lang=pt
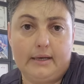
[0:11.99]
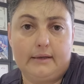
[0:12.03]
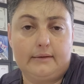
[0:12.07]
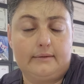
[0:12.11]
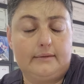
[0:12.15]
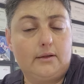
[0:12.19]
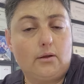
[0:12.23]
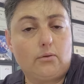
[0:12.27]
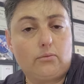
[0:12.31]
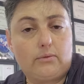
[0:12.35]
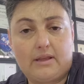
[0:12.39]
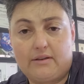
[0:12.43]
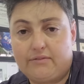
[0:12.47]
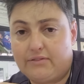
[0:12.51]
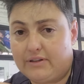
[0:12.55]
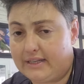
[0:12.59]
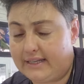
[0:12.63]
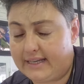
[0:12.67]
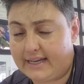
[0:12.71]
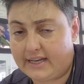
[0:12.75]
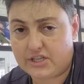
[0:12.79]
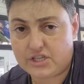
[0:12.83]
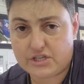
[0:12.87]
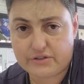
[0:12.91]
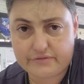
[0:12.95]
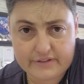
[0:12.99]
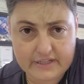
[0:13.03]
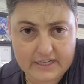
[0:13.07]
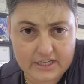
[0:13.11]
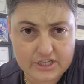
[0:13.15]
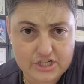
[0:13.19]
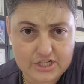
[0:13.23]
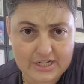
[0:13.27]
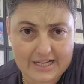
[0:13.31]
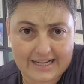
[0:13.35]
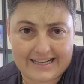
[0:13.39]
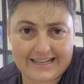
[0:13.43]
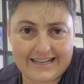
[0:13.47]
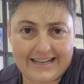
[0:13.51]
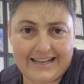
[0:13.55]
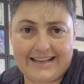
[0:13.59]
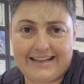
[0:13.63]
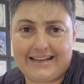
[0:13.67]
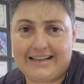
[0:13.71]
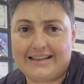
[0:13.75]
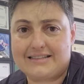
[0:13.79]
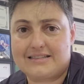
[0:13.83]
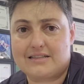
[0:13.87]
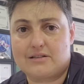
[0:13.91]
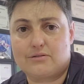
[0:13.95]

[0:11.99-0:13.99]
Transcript: não teve ninguém diferente na casa,